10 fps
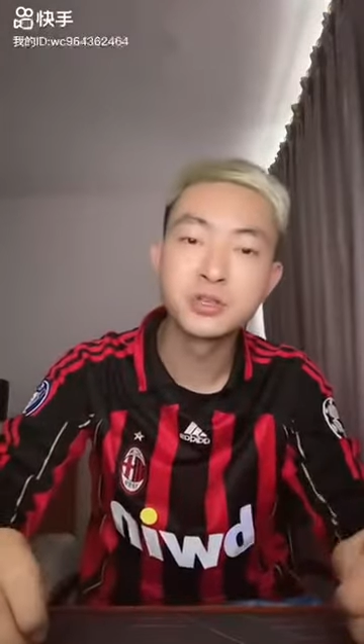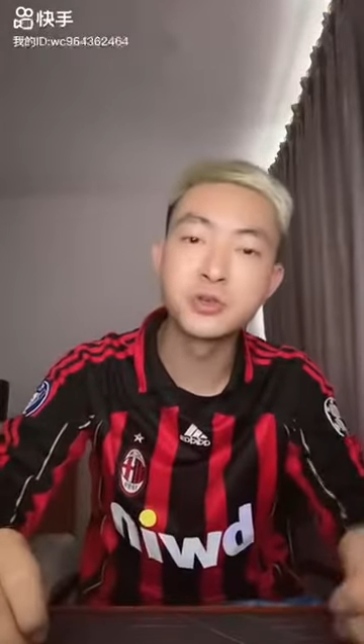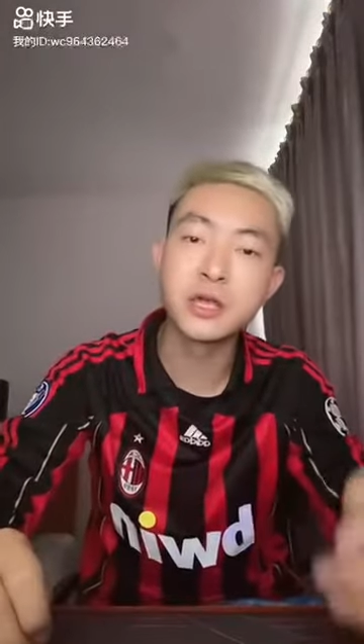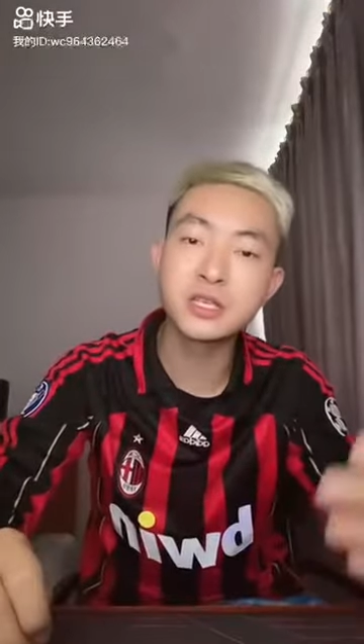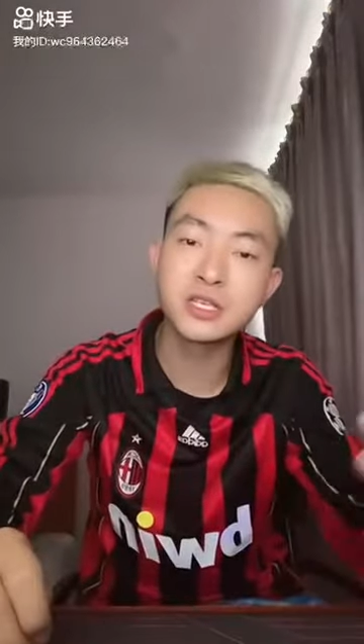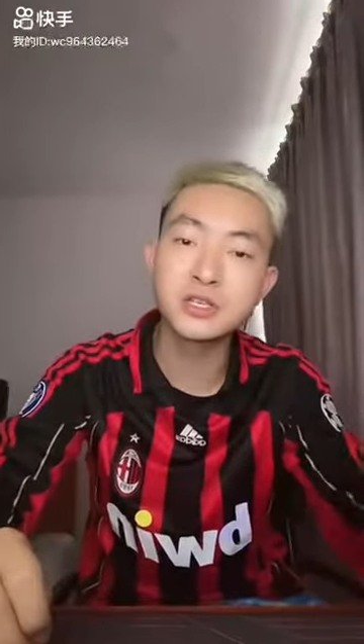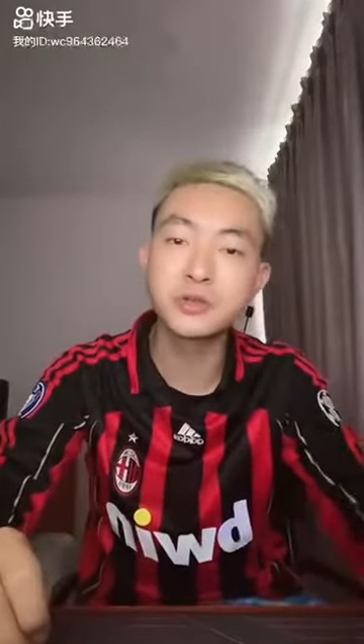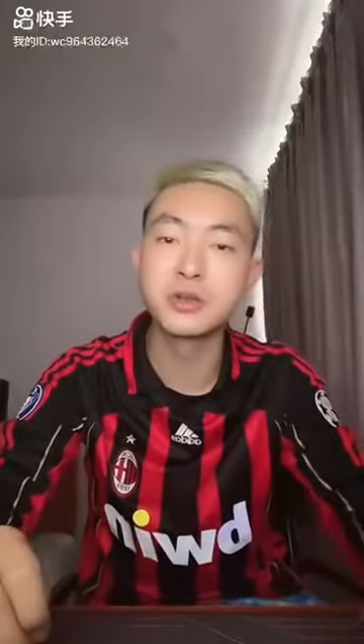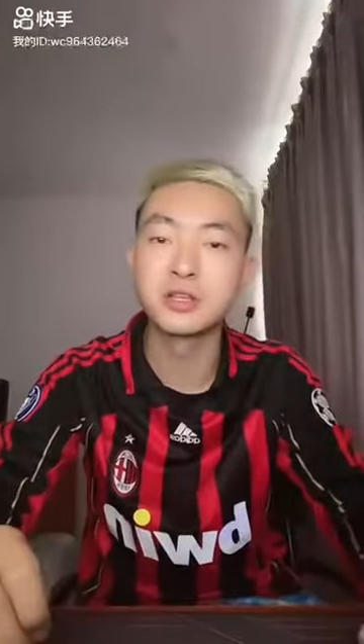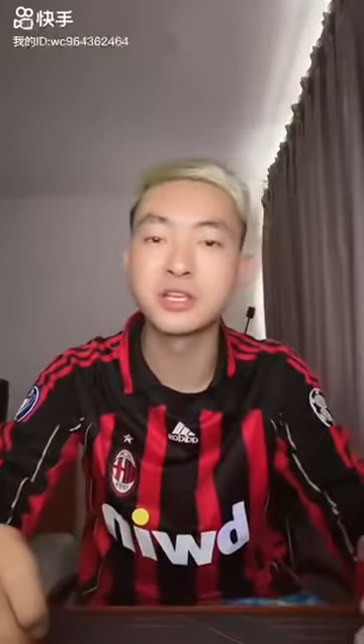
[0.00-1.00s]
虽然失
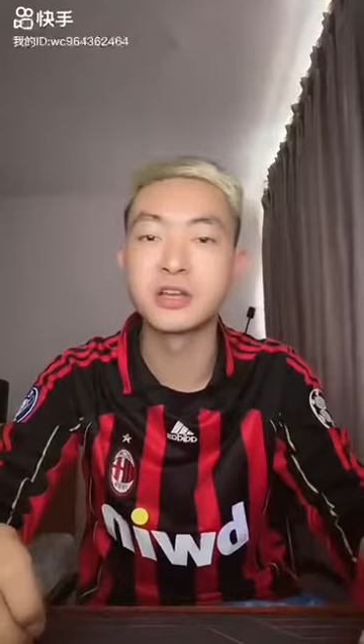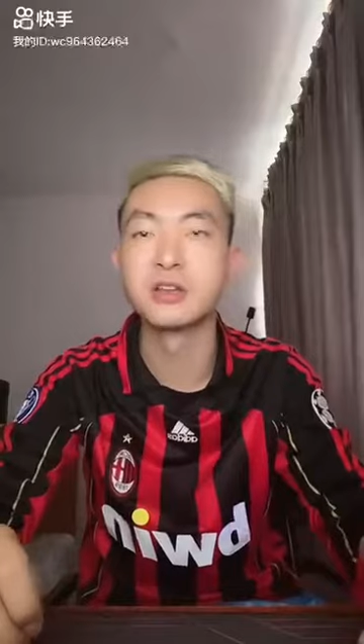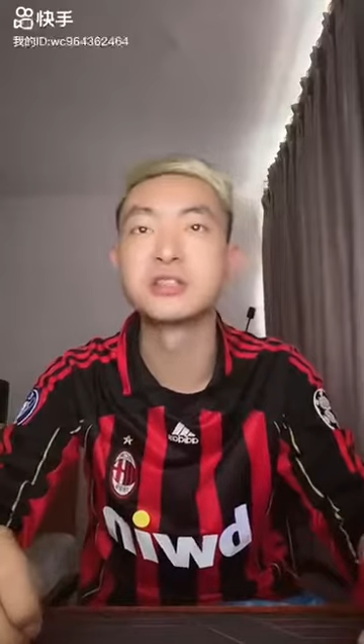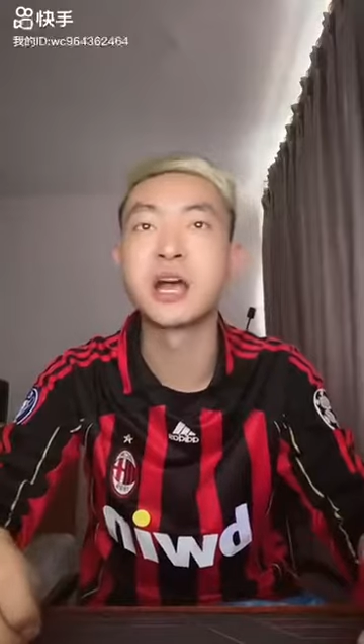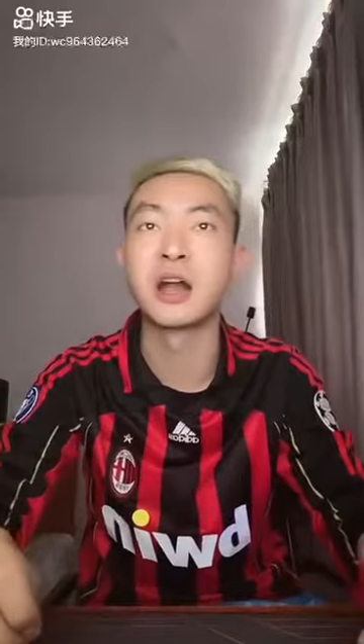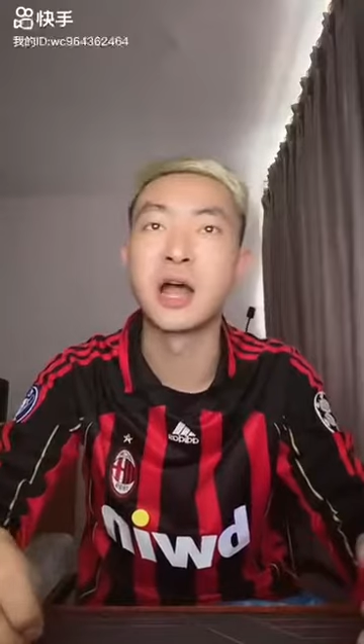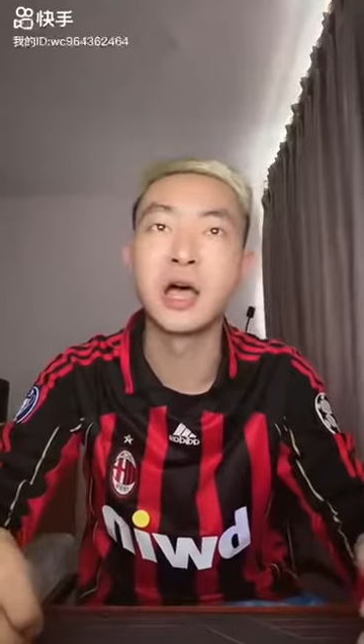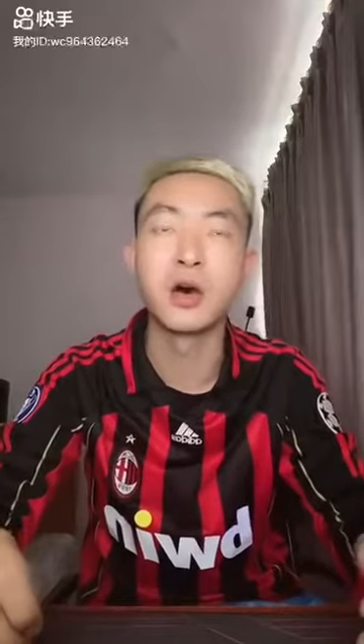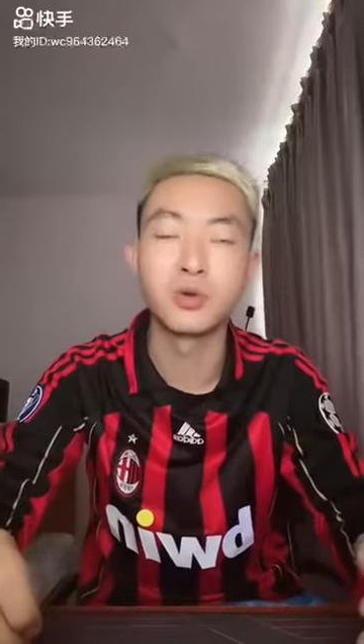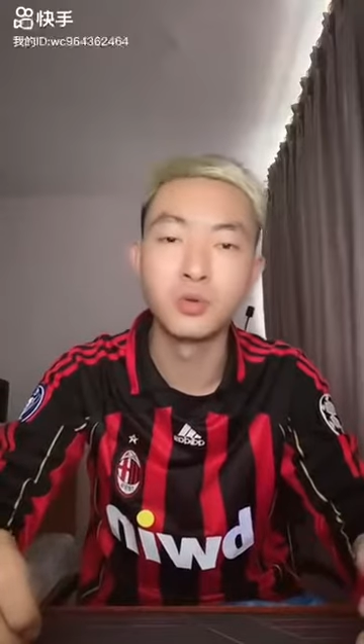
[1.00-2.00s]
去了这个恰尔
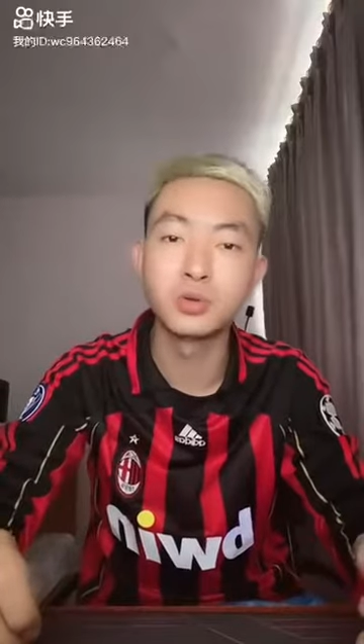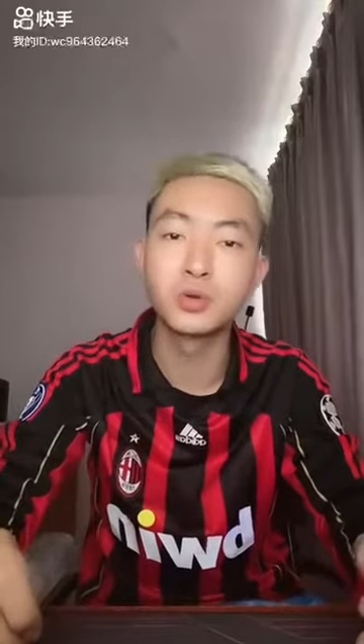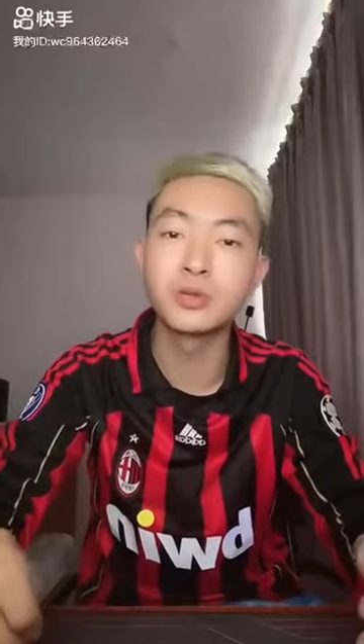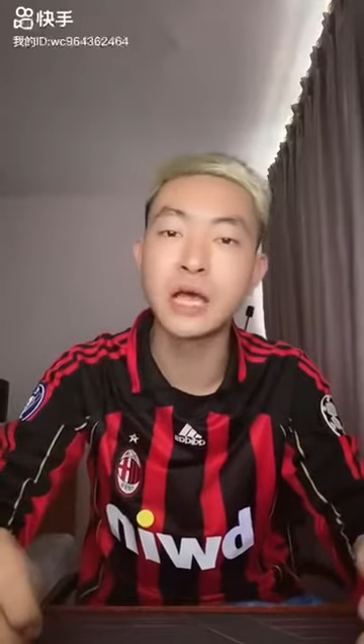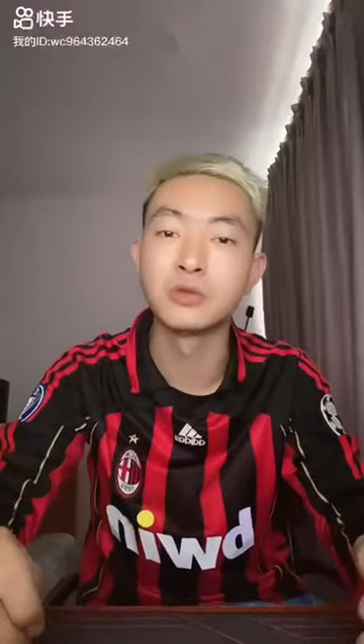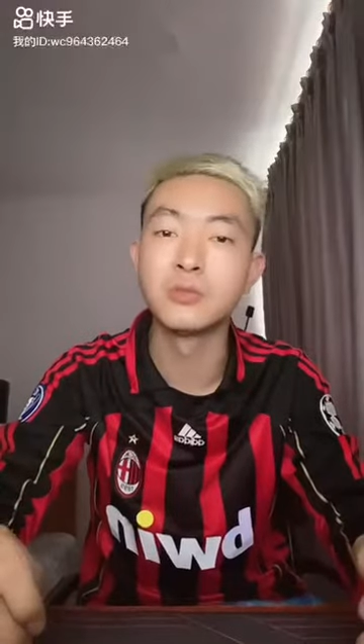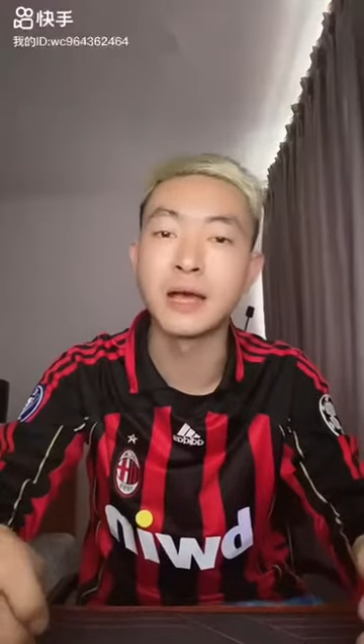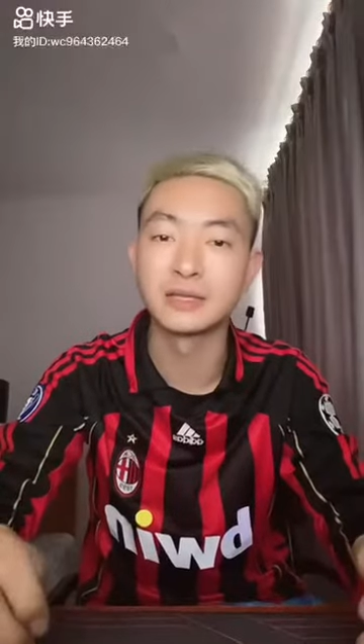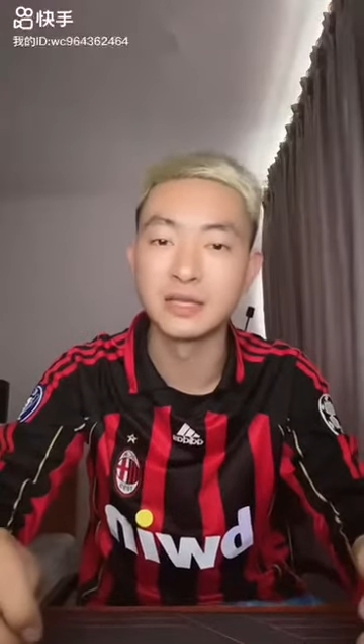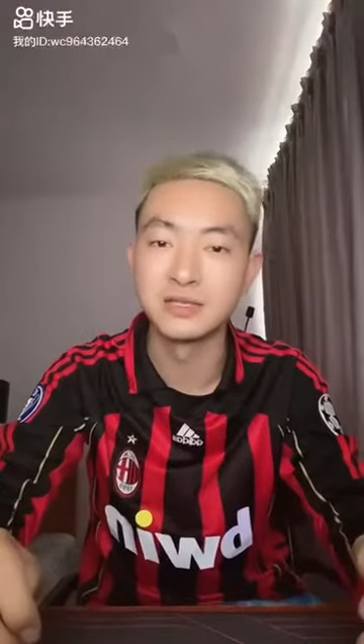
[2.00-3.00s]
汗奥卢、多纳鲁
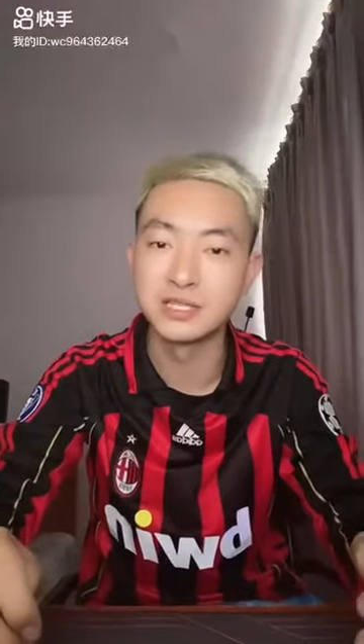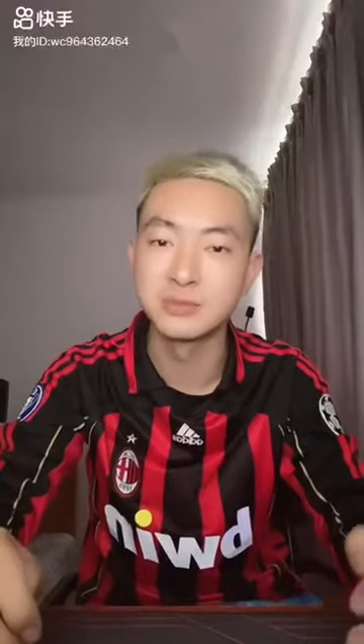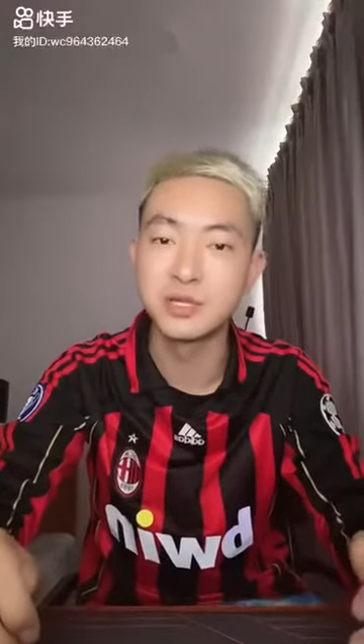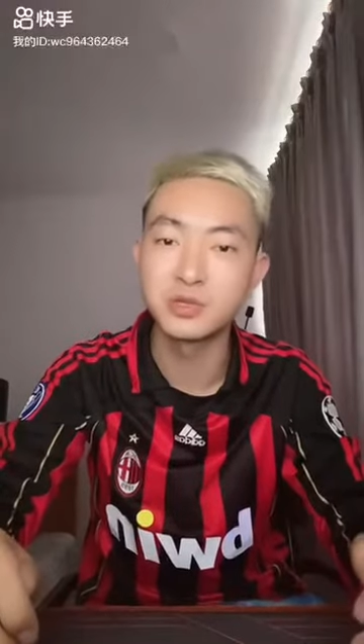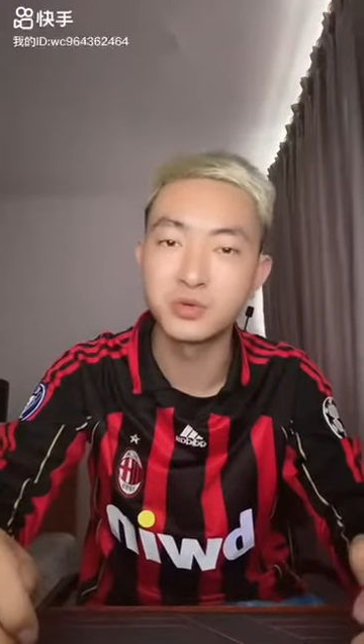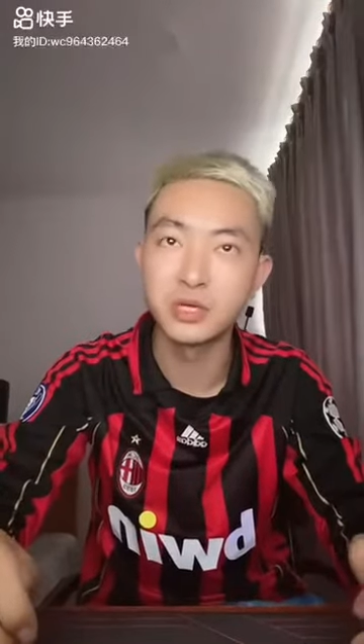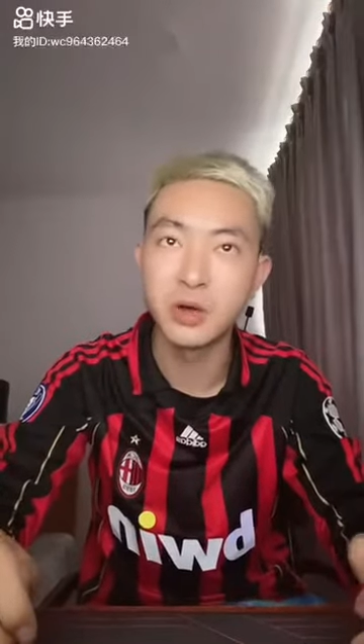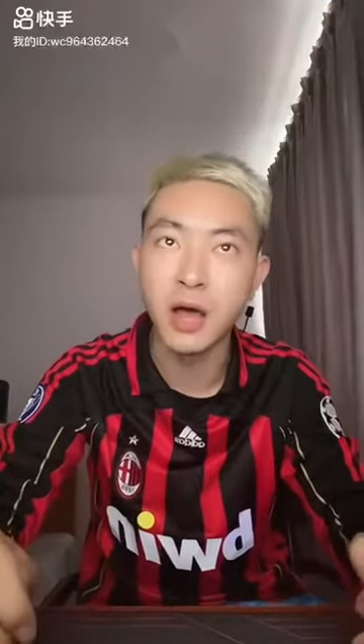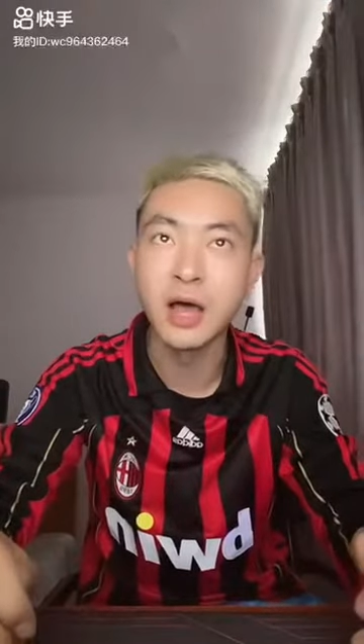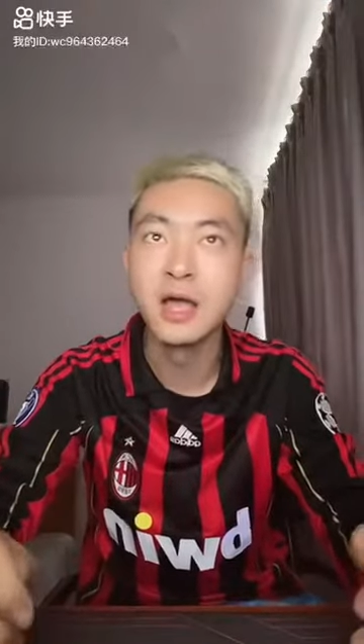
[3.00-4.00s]
马等几名主力的
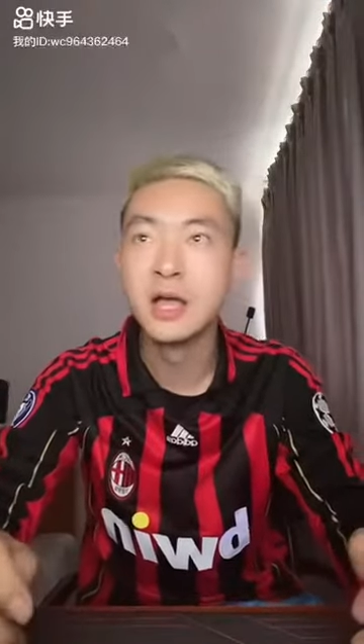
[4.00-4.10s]
话，